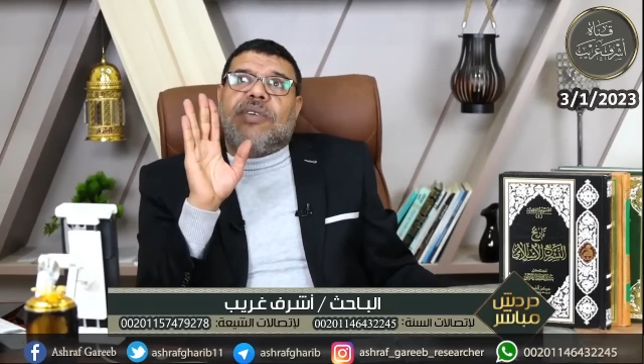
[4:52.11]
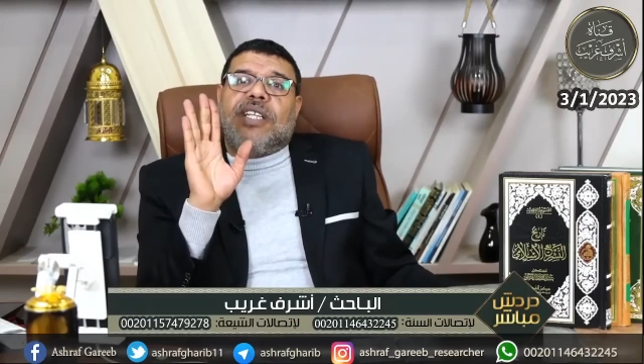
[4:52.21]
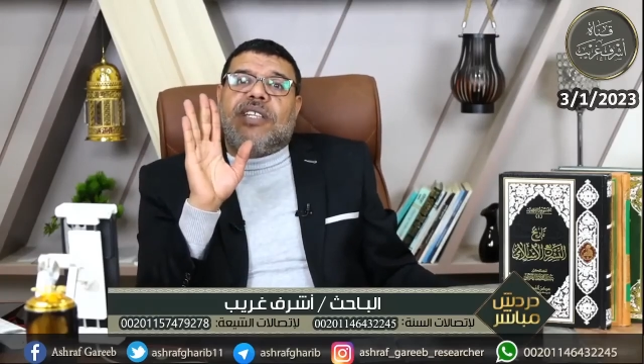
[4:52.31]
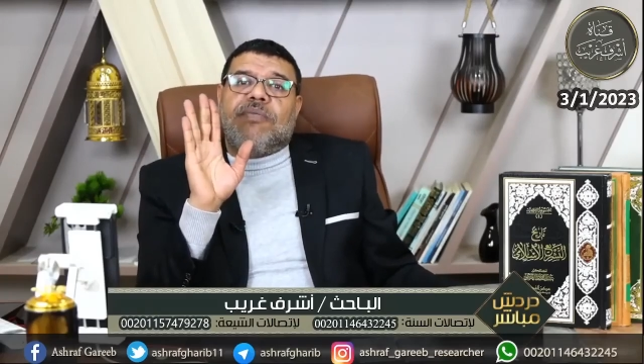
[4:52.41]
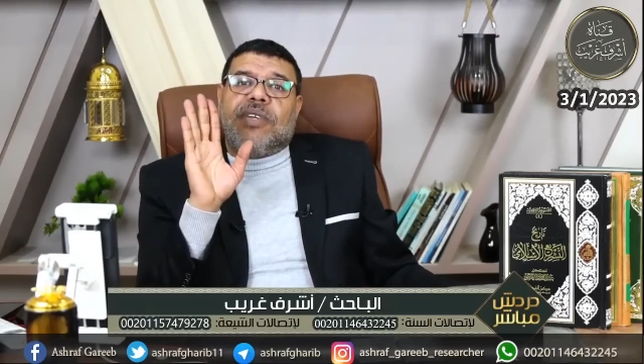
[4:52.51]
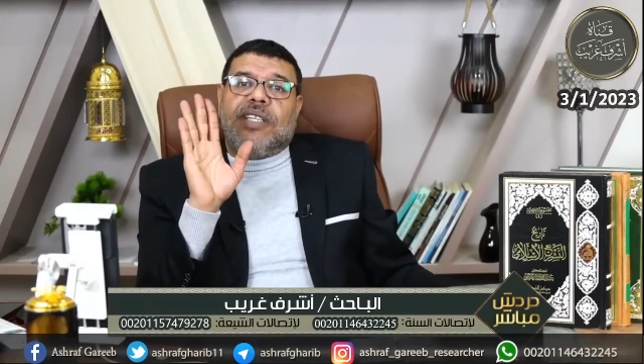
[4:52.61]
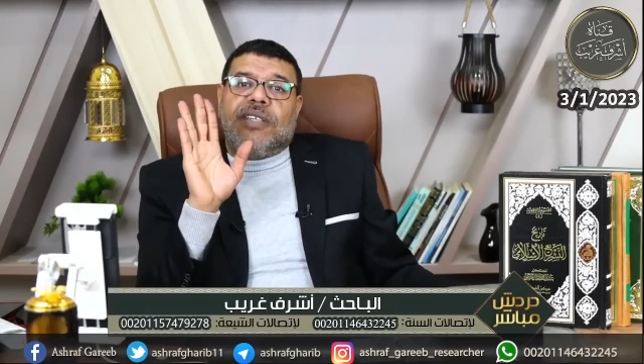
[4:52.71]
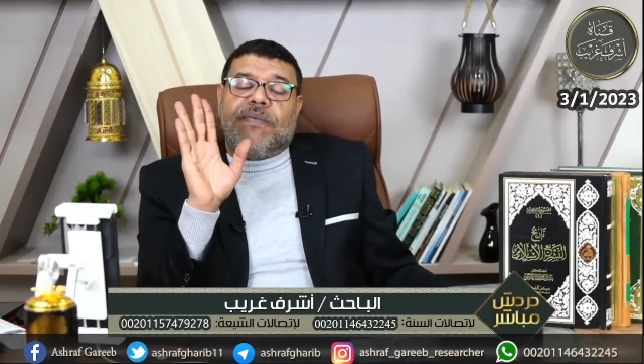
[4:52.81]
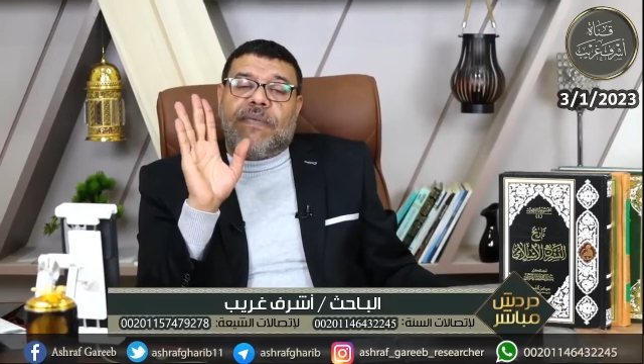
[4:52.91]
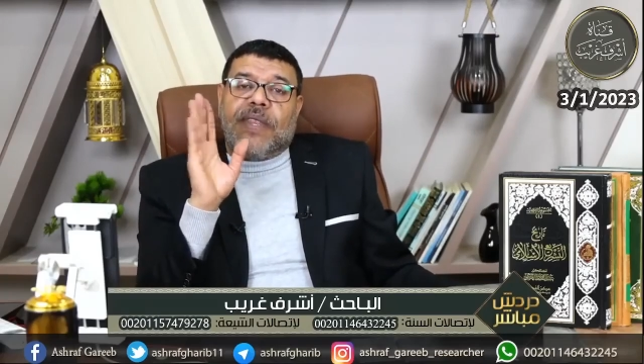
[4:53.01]
إلا
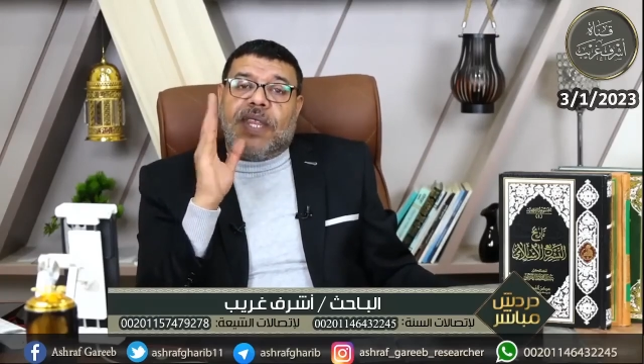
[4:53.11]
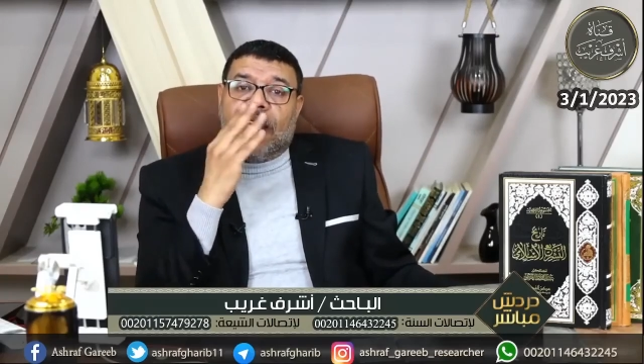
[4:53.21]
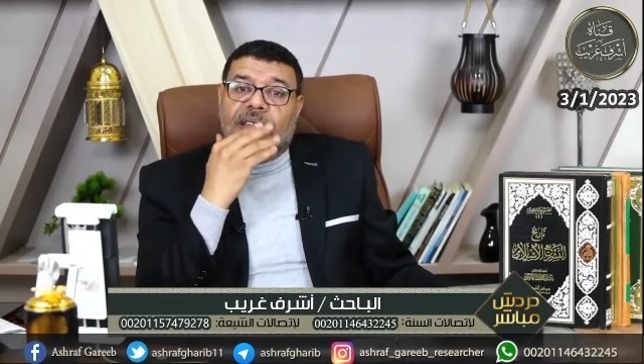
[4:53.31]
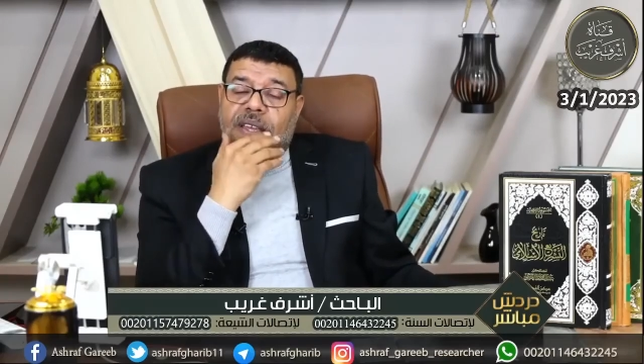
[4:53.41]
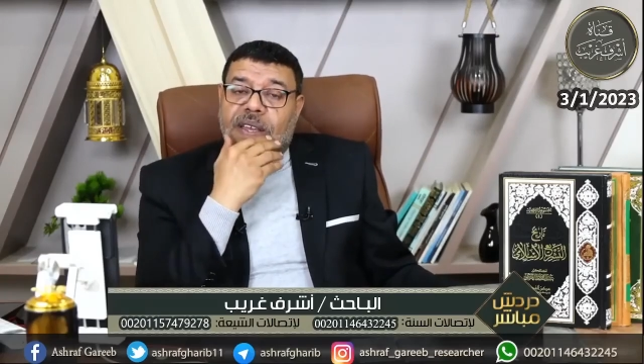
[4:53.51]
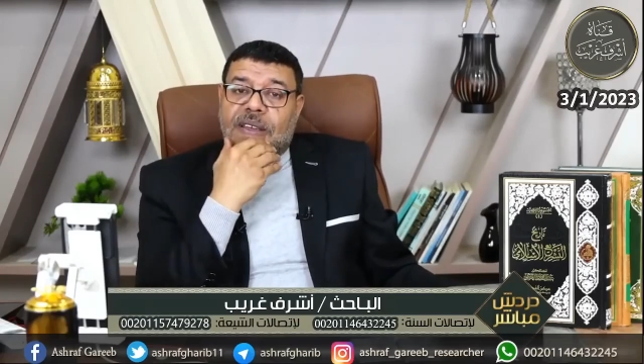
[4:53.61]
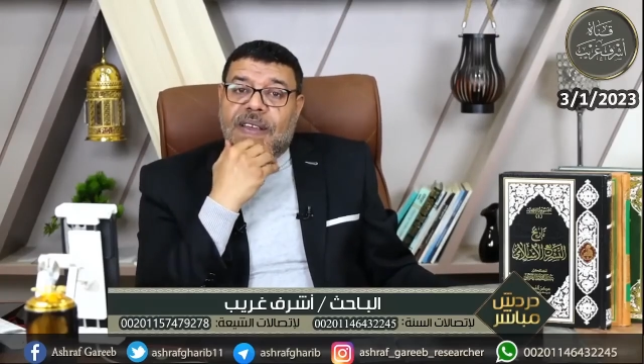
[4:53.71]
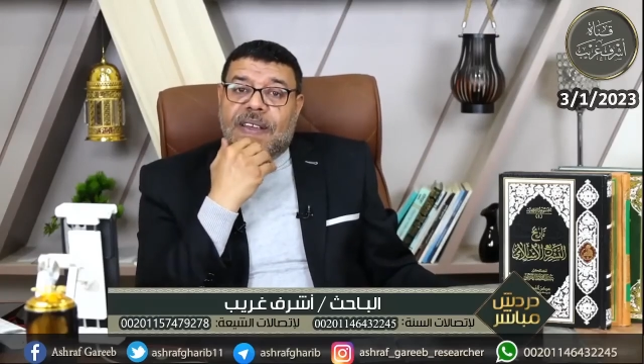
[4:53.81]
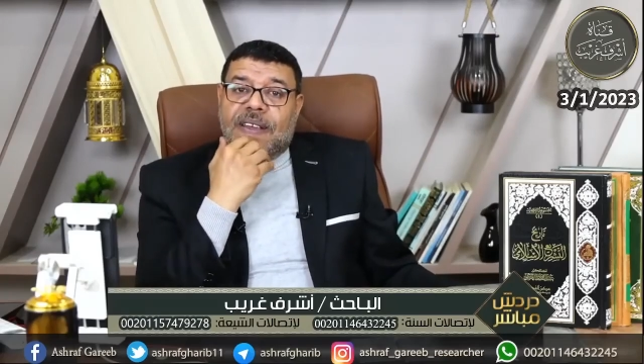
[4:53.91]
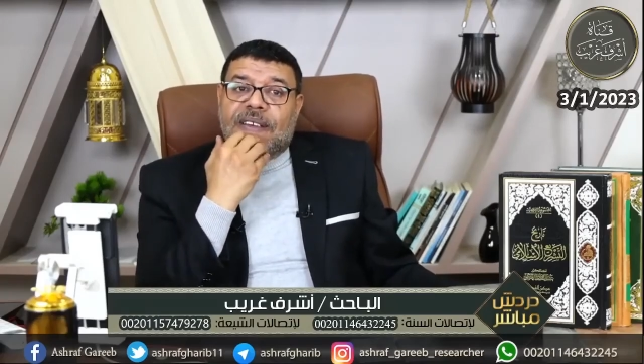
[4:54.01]
أن تأتمر
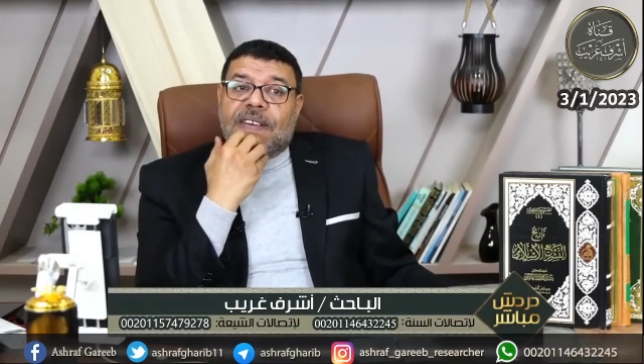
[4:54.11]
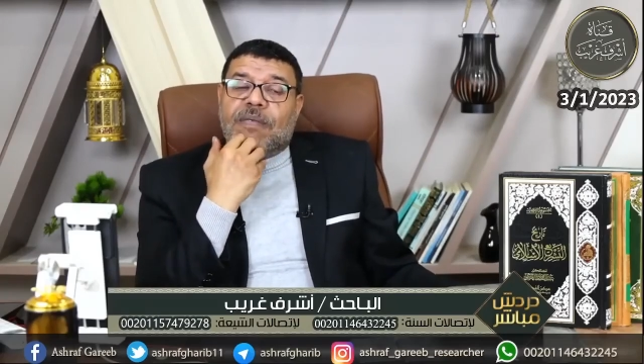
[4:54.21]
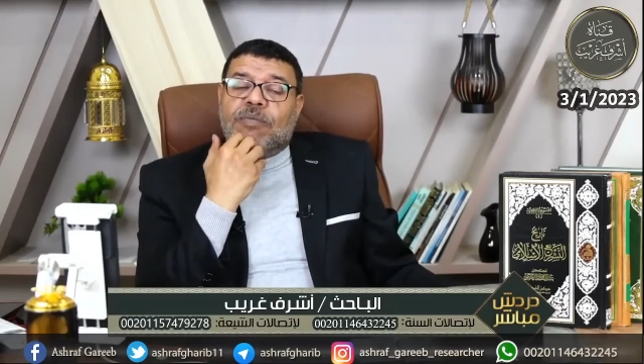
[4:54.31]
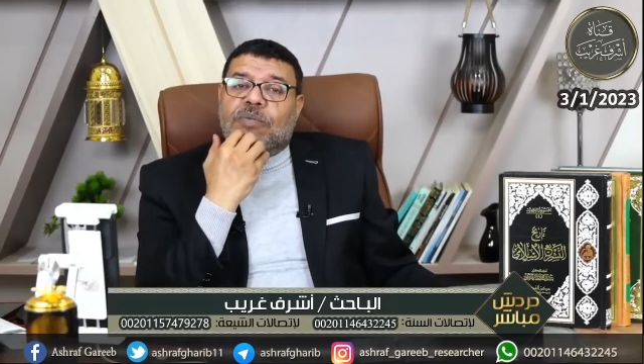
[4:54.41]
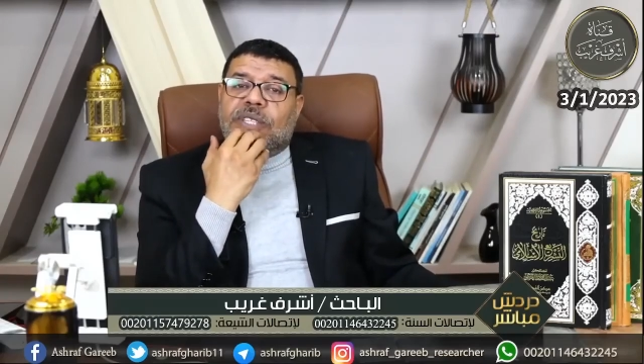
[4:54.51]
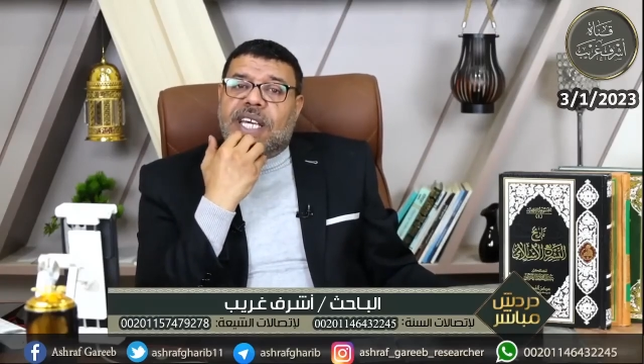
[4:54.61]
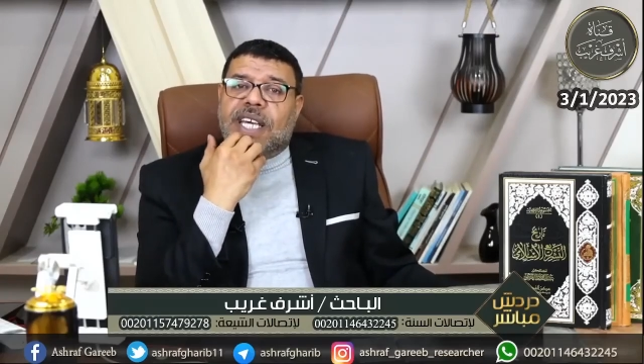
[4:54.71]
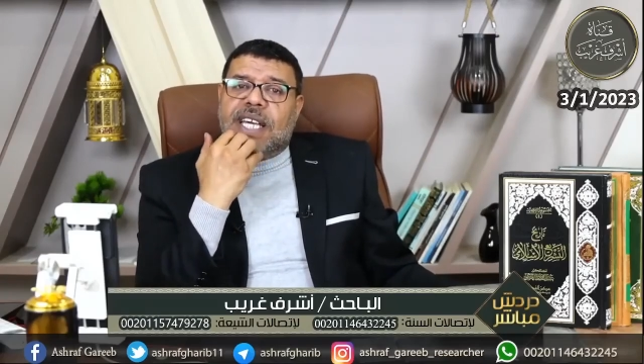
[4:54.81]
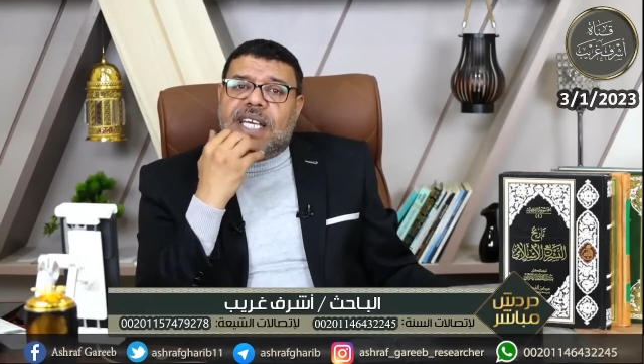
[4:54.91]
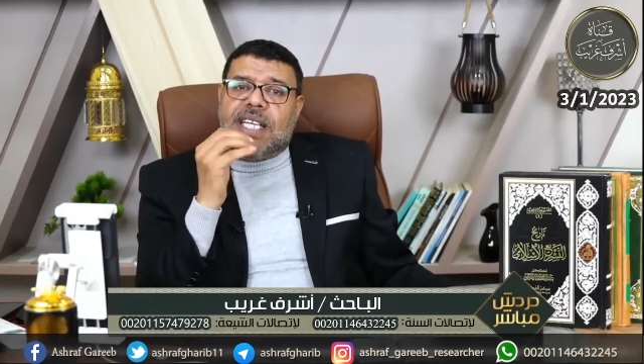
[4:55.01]
بكلام رسول الله
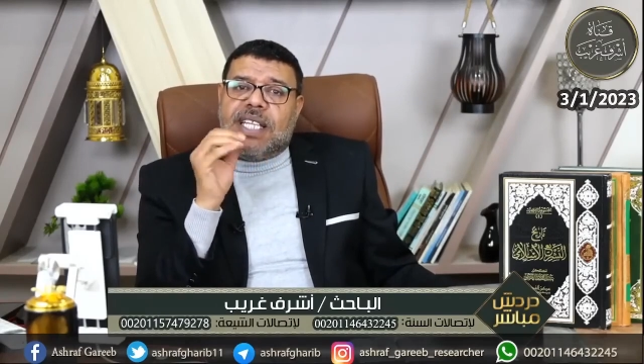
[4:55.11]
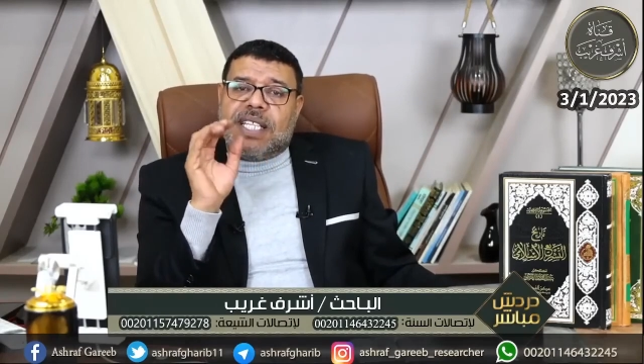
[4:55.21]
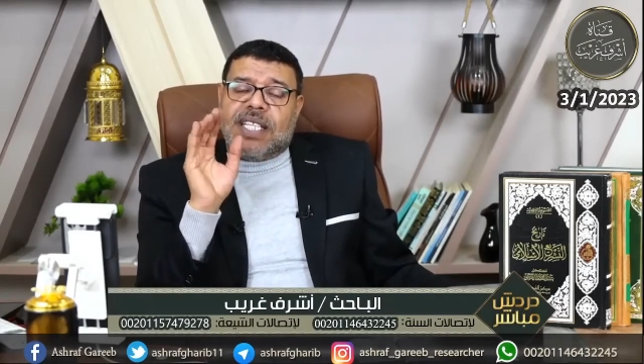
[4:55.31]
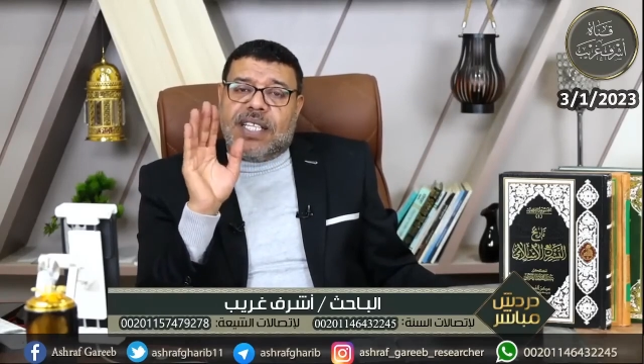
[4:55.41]
ممتاز